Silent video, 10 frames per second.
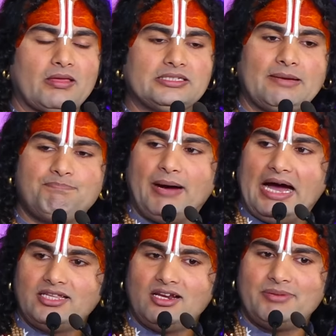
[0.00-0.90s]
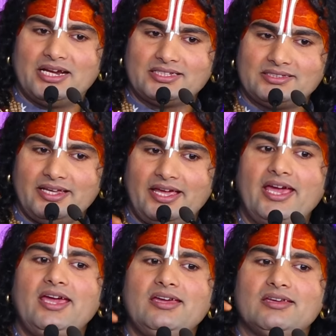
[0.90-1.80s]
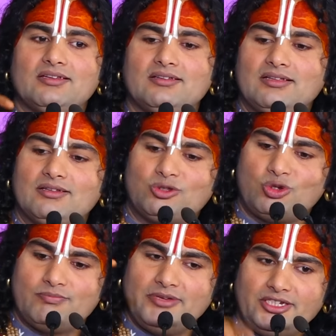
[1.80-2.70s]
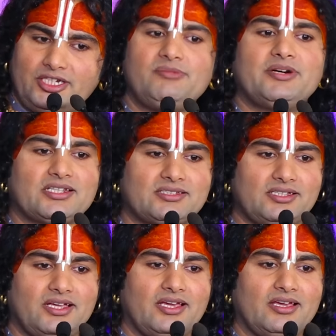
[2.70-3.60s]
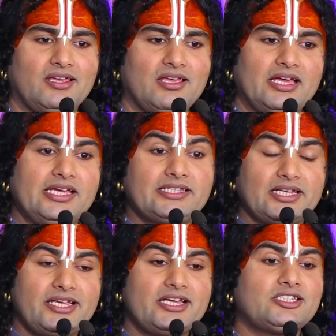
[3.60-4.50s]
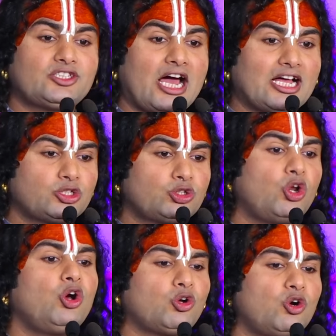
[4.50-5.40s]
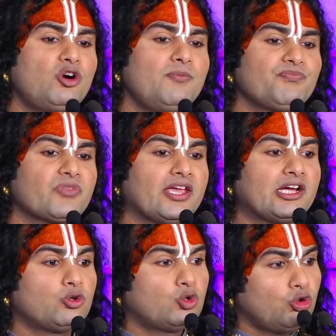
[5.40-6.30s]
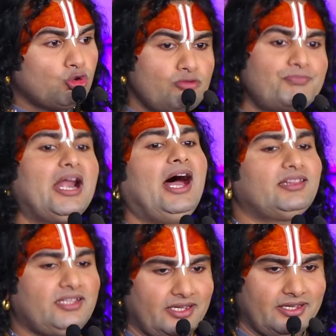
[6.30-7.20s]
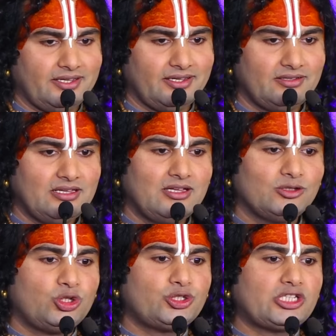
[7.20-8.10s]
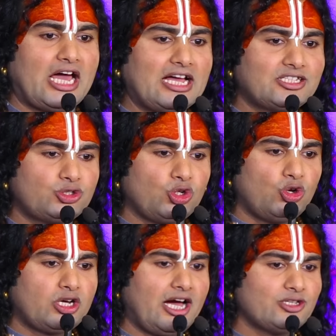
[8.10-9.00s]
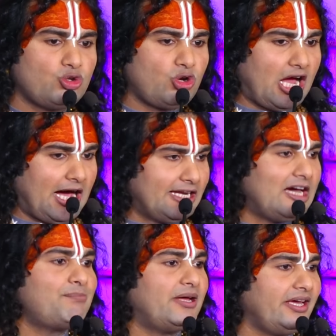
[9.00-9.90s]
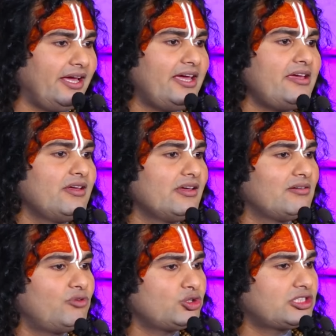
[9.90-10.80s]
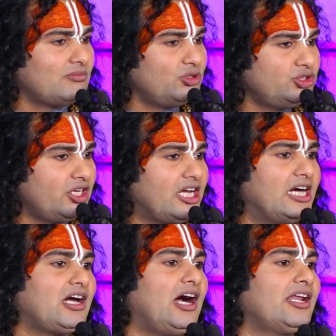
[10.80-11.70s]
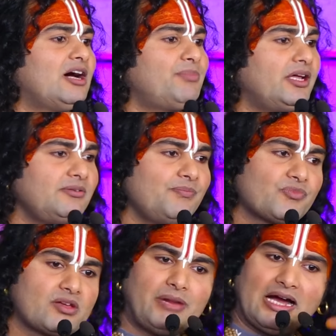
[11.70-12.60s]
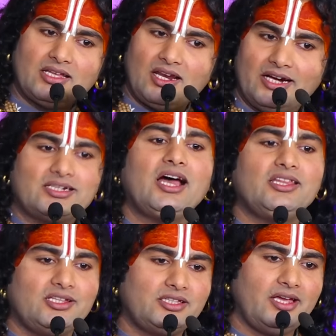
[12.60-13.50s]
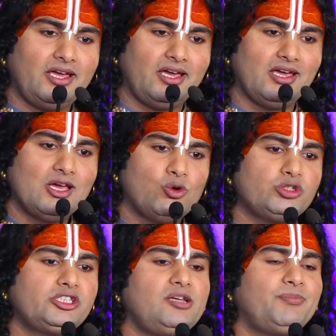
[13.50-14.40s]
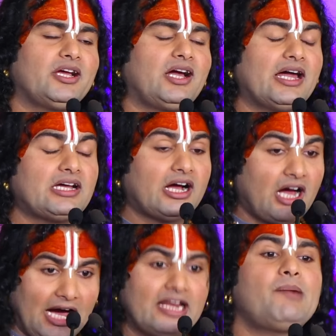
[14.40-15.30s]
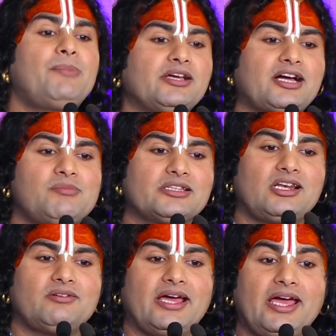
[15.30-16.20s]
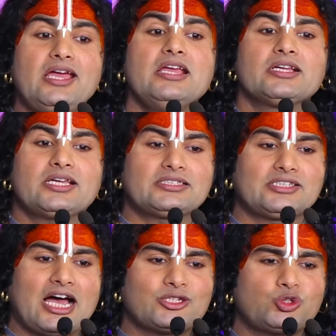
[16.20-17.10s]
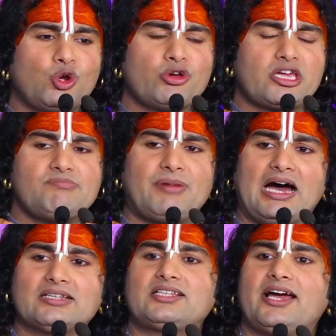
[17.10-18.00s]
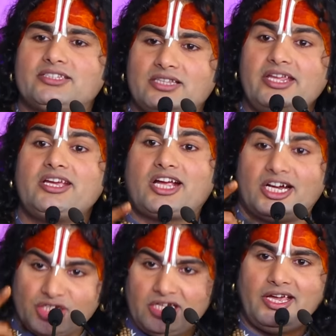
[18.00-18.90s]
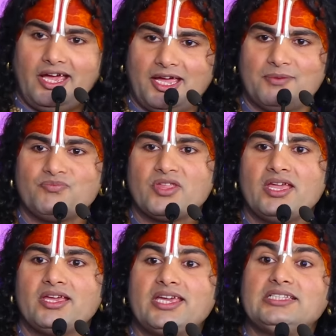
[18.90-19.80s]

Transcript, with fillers: जब बादल बरसते हैं तो मीठे बरसते हैं इसलिए शास्त्रों को गुरु पढ़ाते हैं तो शास्त्रों का जो खारापन है वो समुद्र का खारापन बादल हटा देते हैं उसी प्रकार खारापन का मतलब है कि शास्त्रों की भाषा इतनी कठिन है कि